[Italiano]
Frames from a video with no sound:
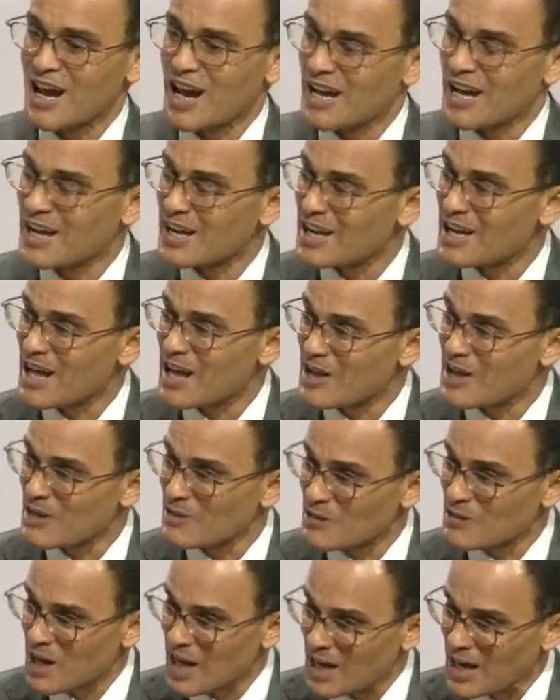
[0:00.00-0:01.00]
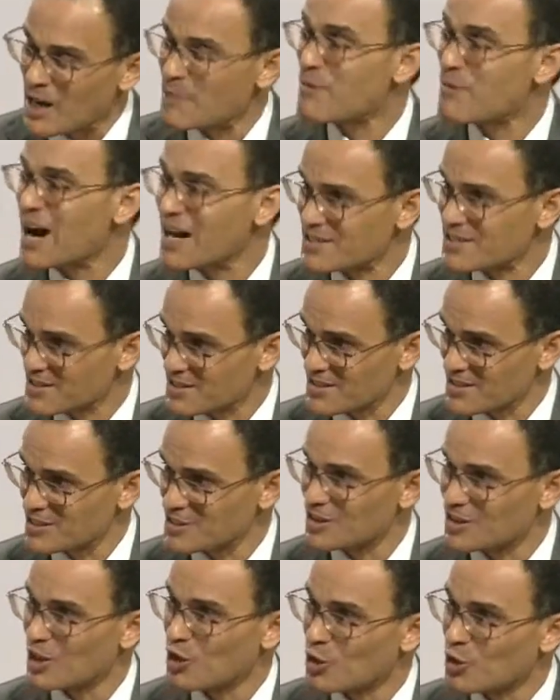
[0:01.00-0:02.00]
alla alla
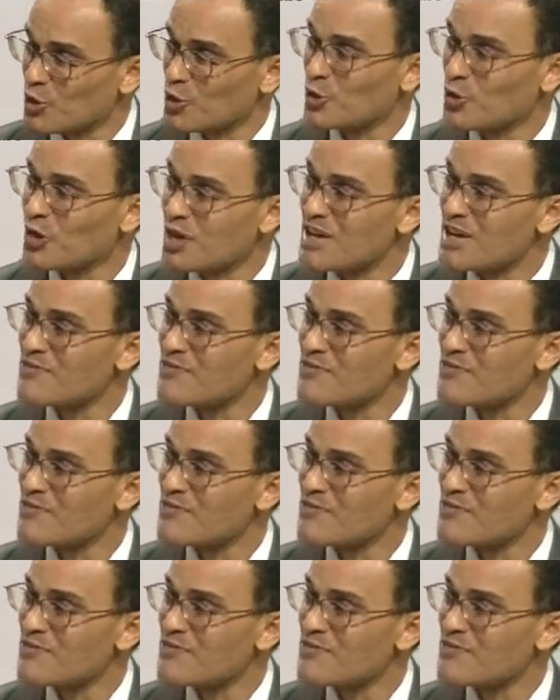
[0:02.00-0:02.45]
base del loro